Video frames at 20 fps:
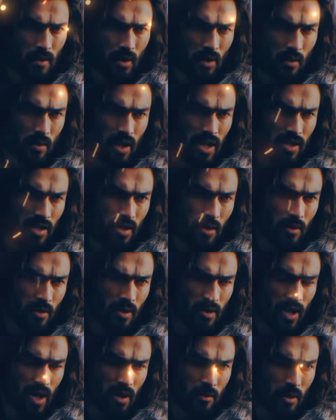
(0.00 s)
Nous laisserons
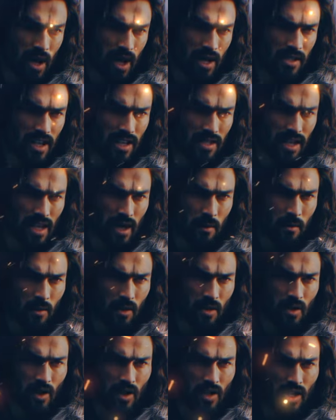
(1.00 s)
notre empreinte
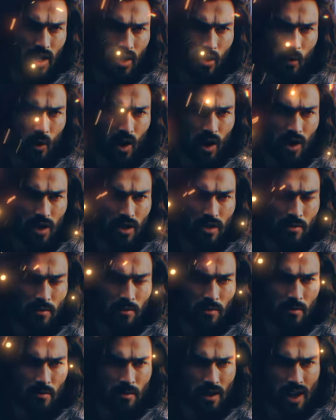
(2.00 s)
indélébile dans l'histoire,
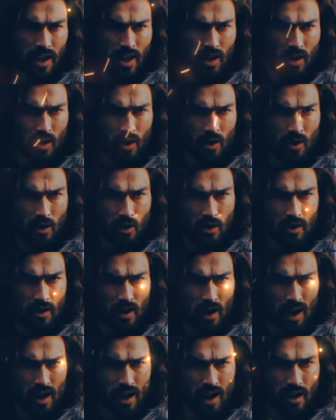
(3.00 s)
et notre nom
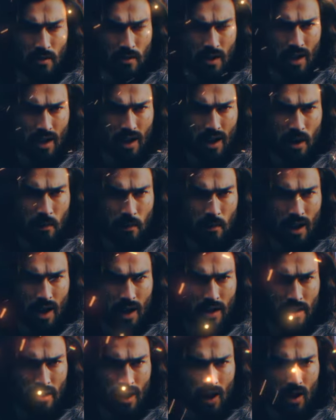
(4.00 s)
sera gravé dans la
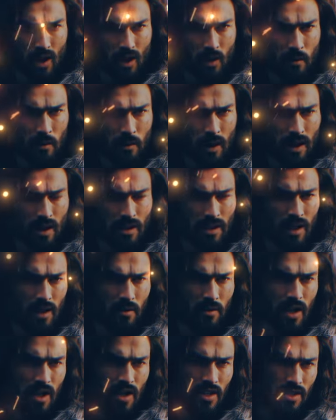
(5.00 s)
pierre de la renommée
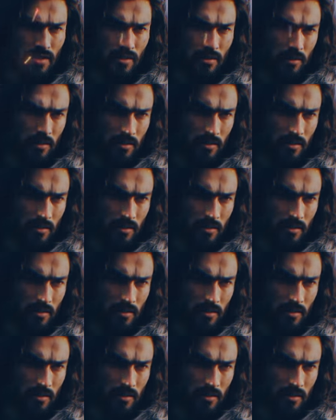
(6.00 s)
éternelle.